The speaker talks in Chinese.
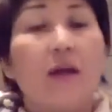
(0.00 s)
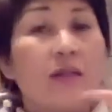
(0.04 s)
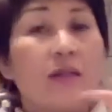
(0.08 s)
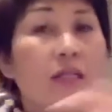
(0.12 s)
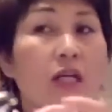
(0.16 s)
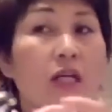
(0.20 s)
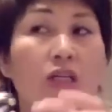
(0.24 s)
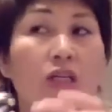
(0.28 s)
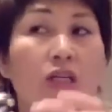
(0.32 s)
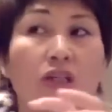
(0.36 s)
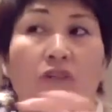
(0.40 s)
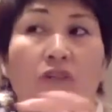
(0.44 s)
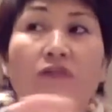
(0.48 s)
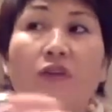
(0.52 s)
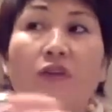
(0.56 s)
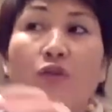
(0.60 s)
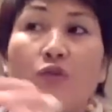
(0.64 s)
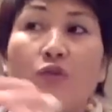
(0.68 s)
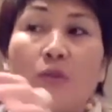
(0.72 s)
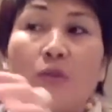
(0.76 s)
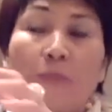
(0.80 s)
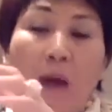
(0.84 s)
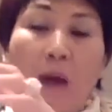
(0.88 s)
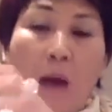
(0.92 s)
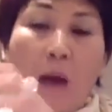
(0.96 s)
这个成分就
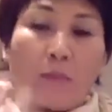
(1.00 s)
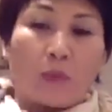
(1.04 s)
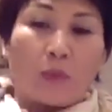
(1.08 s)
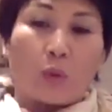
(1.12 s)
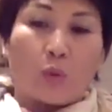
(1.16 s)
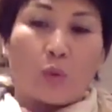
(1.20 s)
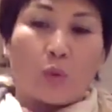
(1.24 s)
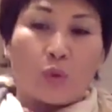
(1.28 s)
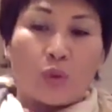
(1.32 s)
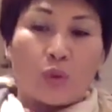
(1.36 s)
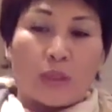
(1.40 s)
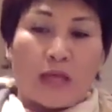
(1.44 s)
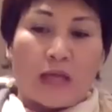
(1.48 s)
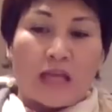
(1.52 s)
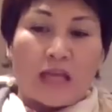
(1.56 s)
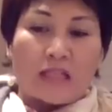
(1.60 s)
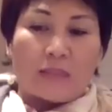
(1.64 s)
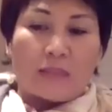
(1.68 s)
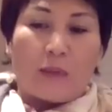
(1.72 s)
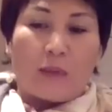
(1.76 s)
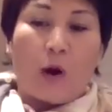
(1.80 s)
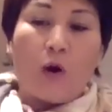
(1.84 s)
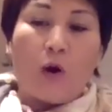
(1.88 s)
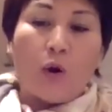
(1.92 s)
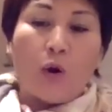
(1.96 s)
是把我们的骨髓干
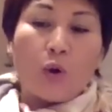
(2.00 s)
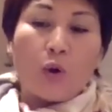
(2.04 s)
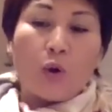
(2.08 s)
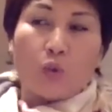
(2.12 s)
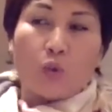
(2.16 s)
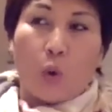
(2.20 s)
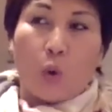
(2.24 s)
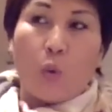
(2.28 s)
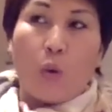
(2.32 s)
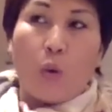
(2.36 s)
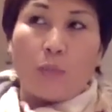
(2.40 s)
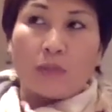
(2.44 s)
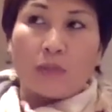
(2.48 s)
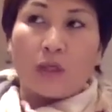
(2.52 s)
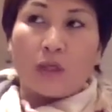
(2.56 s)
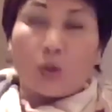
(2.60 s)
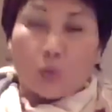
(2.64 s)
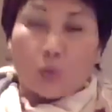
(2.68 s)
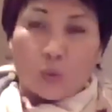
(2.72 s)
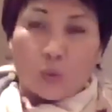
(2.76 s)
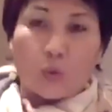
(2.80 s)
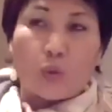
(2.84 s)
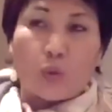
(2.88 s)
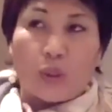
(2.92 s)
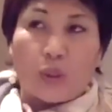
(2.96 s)
细胞从我们的
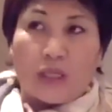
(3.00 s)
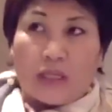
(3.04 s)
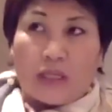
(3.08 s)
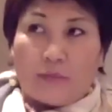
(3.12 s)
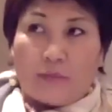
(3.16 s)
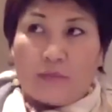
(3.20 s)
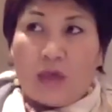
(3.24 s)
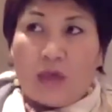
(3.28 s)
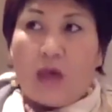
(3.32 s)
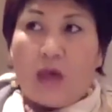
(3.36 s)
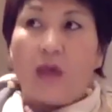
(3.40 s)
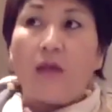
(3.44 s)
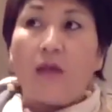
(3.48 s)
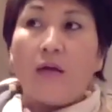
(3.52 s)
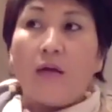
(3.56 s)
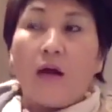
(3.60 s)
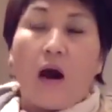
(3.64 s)
骨髓里面